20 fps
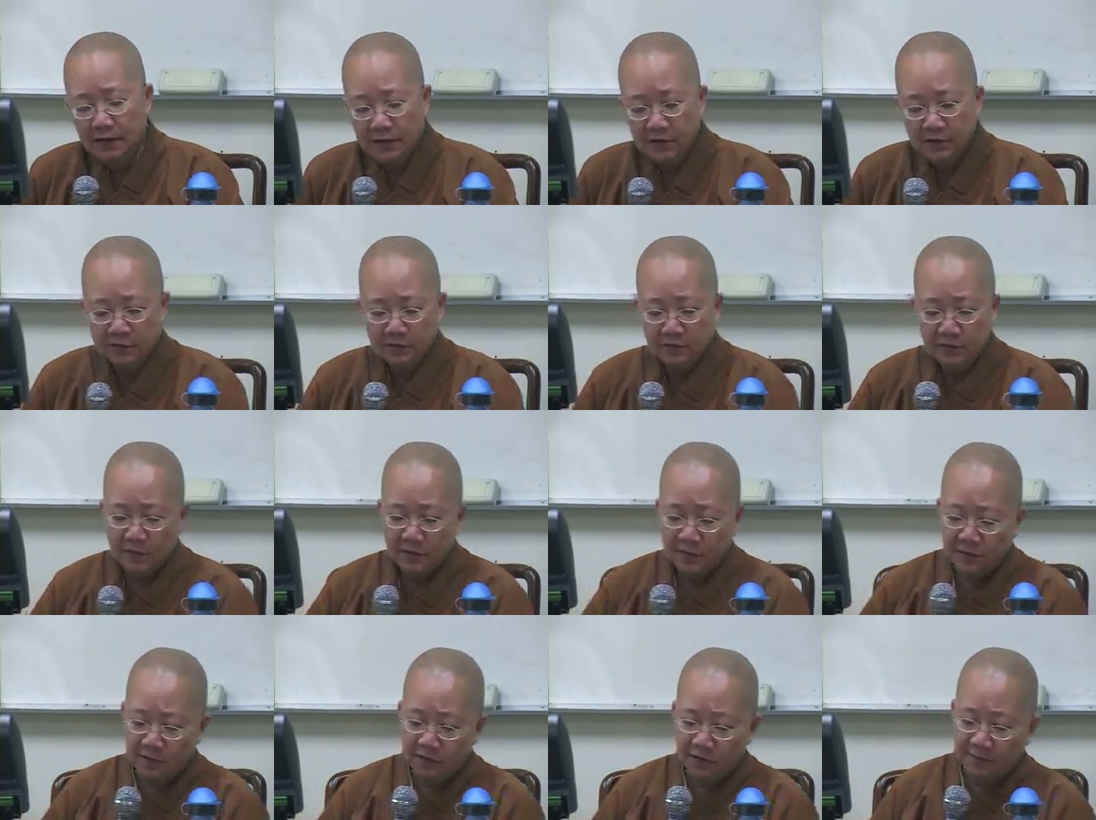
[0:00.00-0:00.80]
又
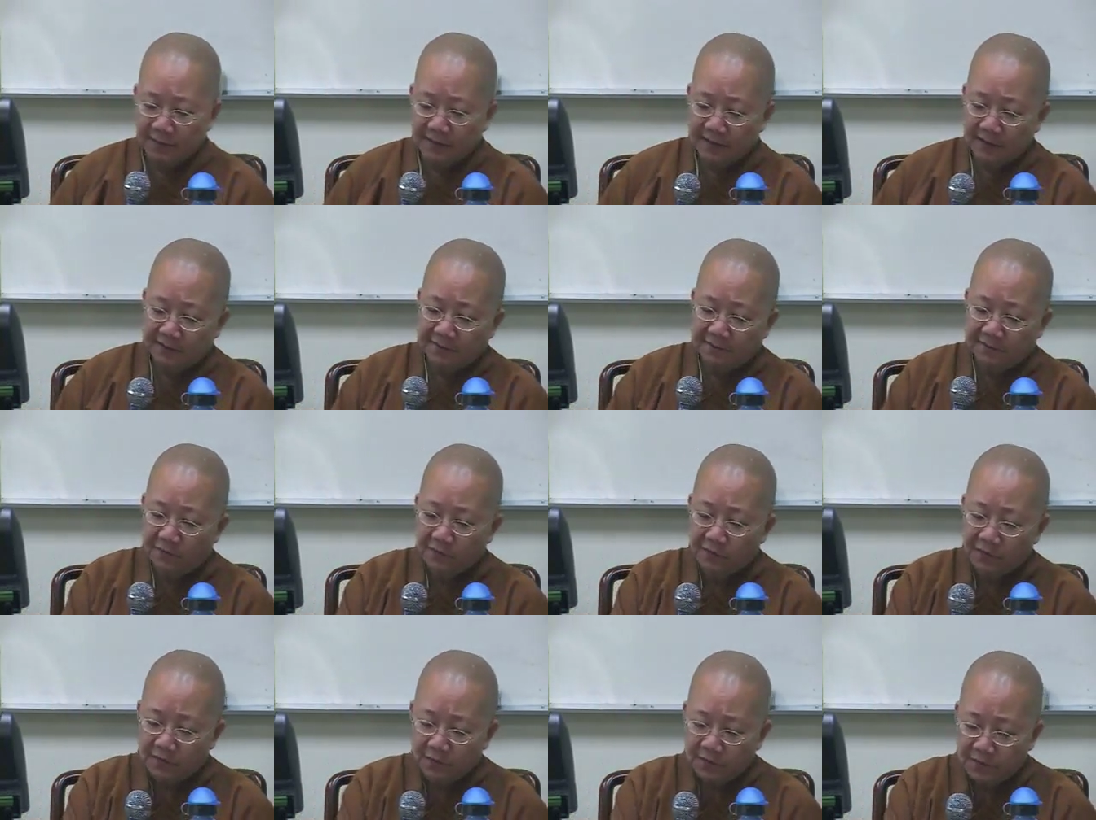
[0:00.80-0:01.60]
又把这个
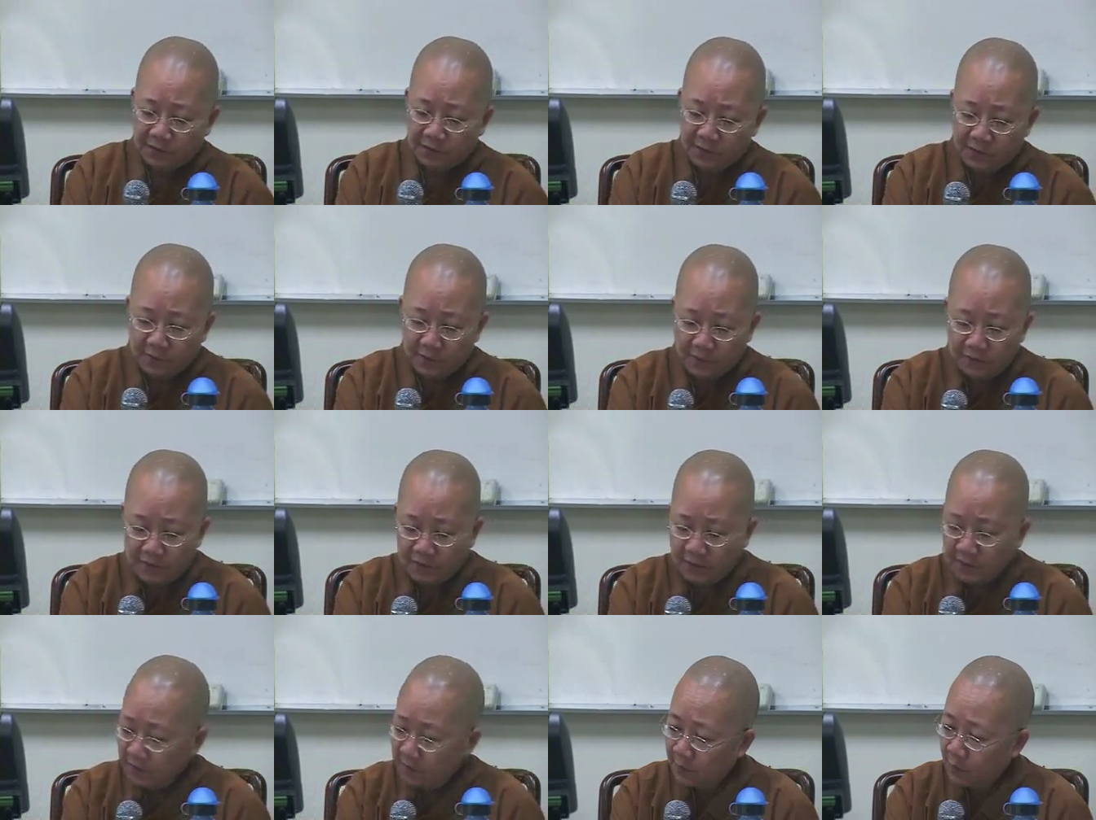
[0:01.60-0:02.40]
风雨
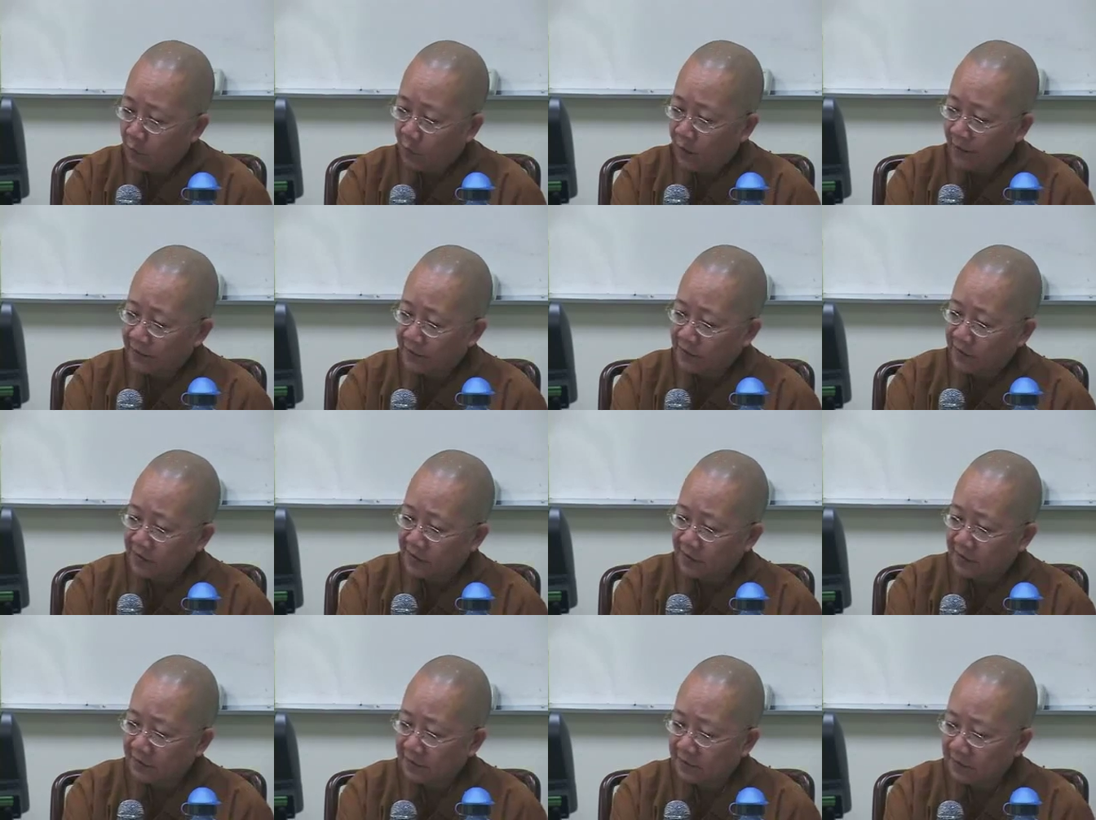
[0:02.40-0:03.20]
花吹
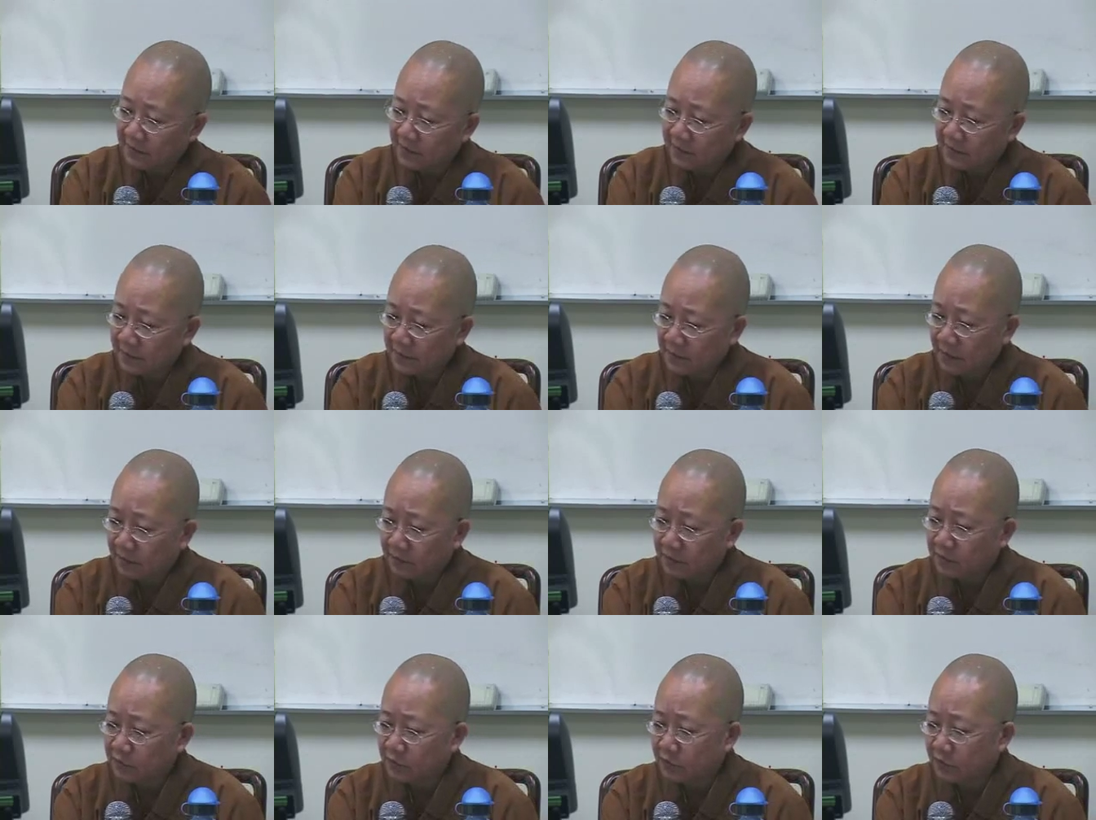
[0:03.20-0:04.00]
的到
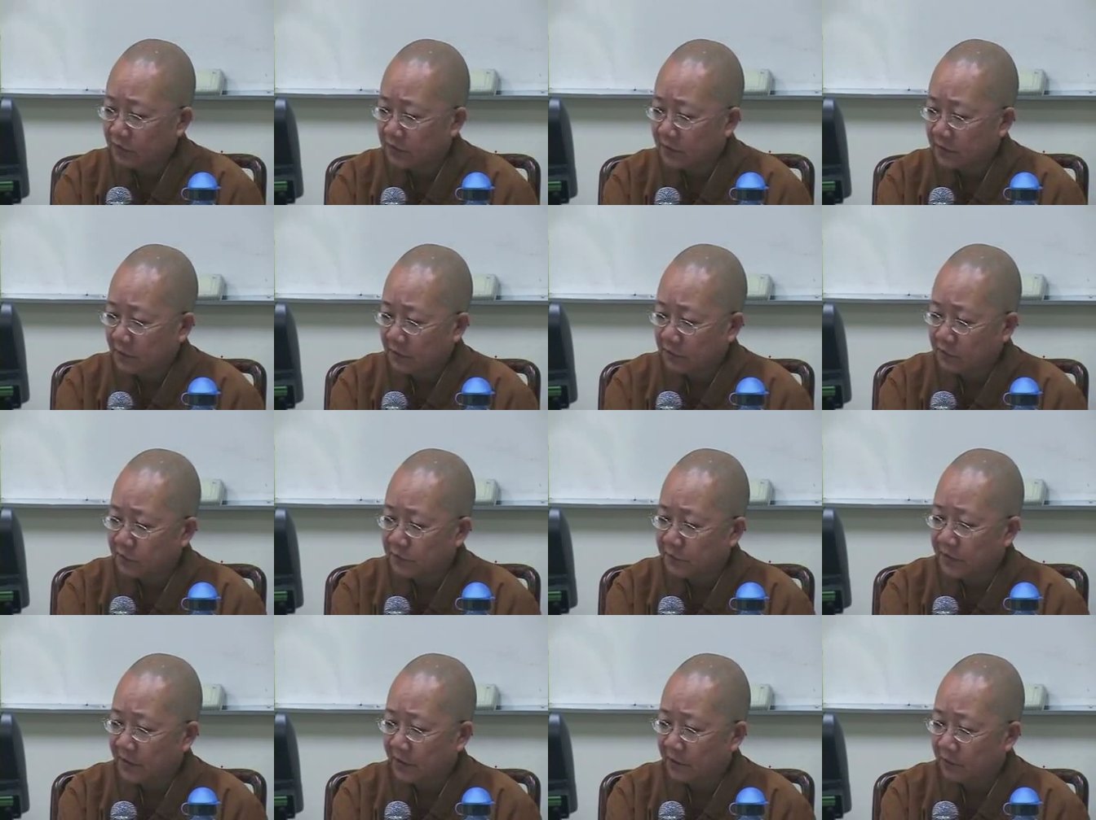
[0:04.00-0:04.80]
处到处
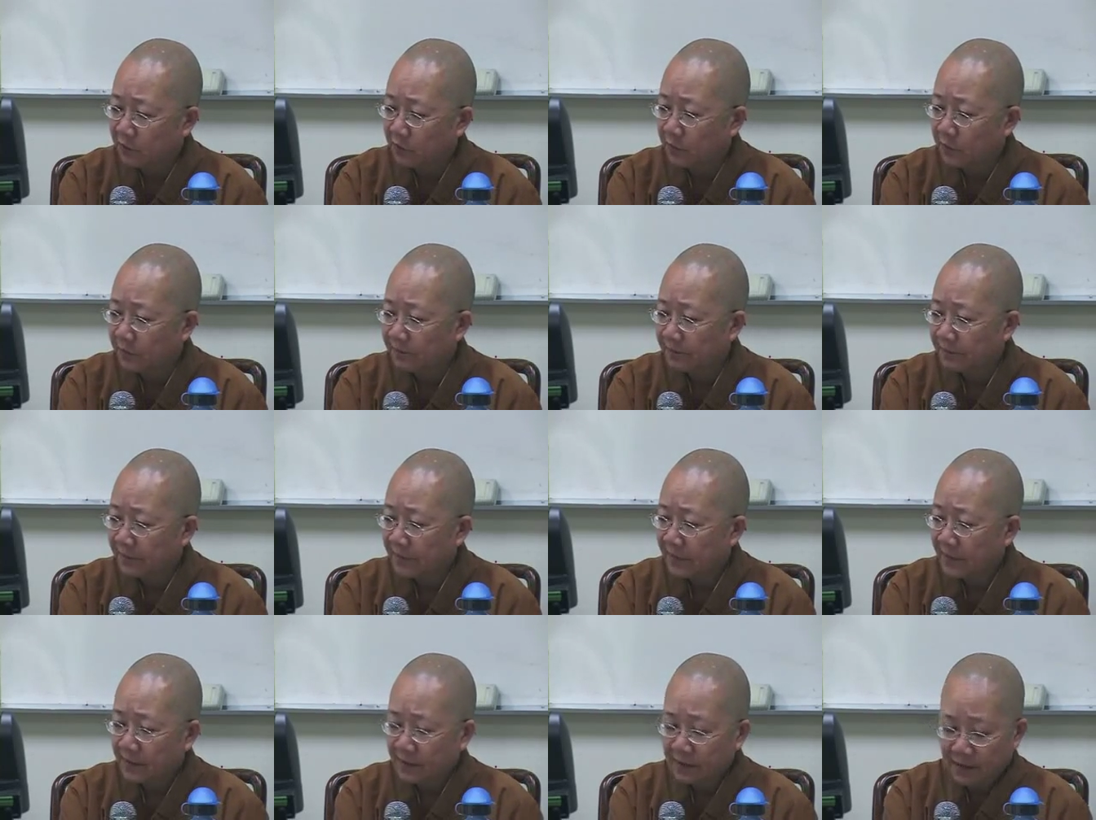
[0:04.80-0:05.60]
飘落，
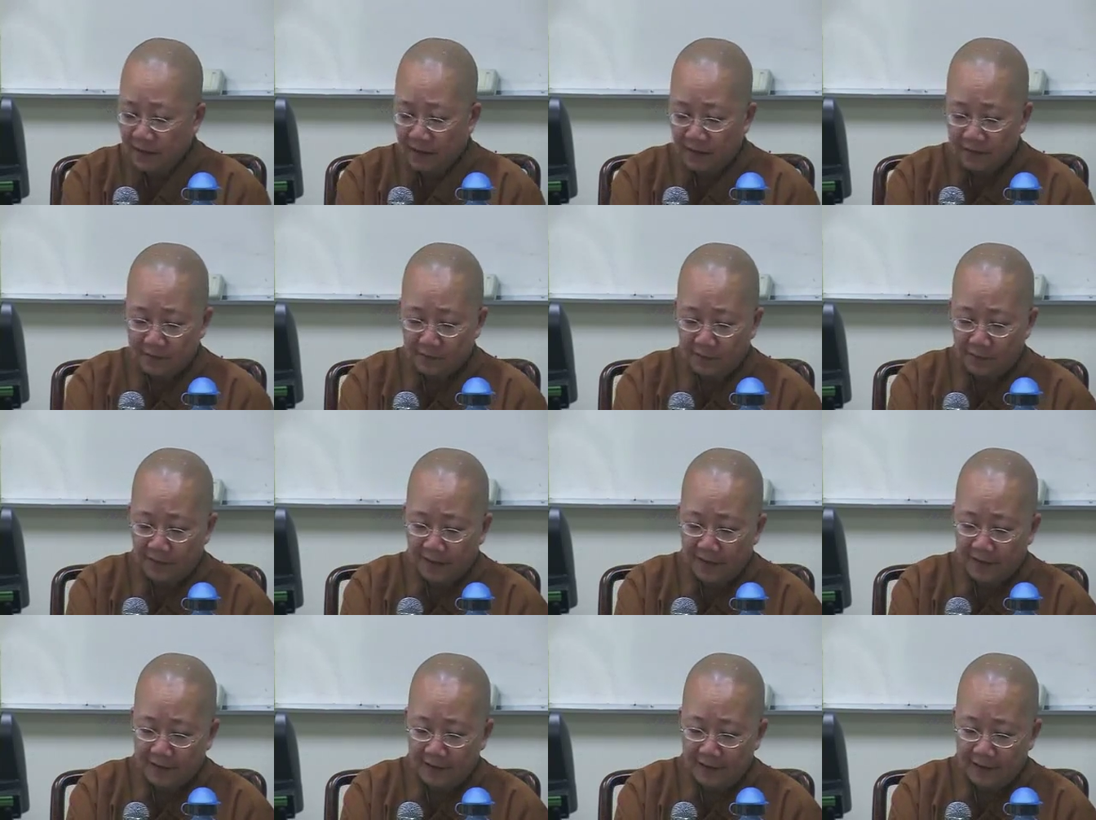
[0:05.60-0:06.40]
那怎么
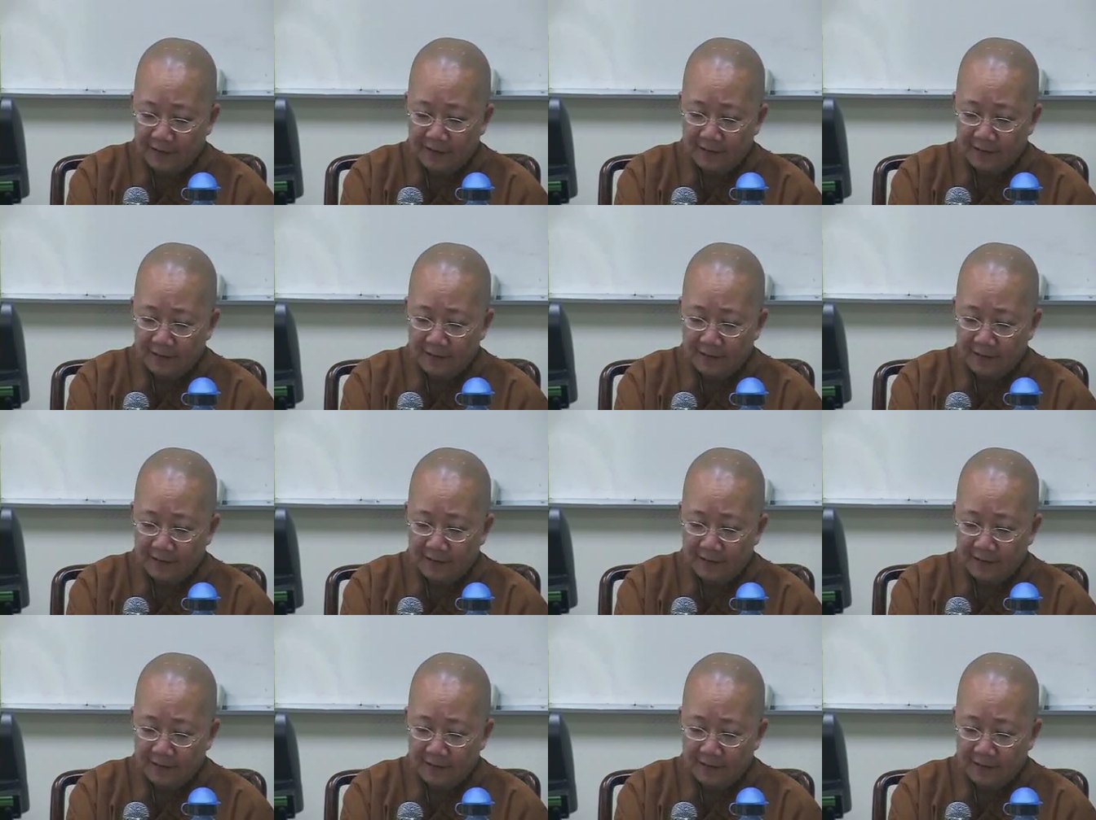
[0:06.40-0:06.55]
办呢？